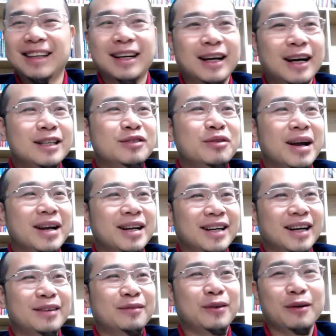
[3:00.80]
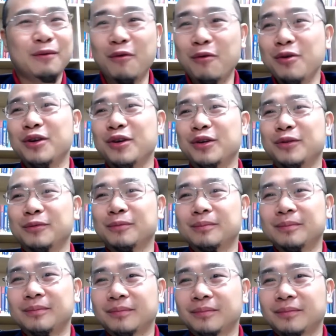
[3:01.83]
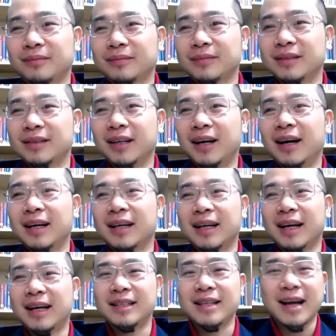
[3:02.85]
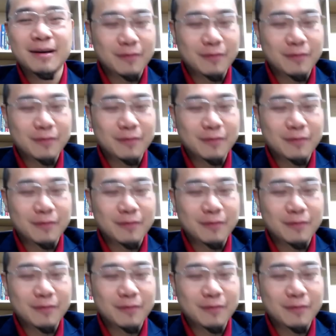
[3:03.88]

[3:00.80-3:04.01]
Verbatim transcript: Kinh doanh cần phải vui. Rồi, anh chị em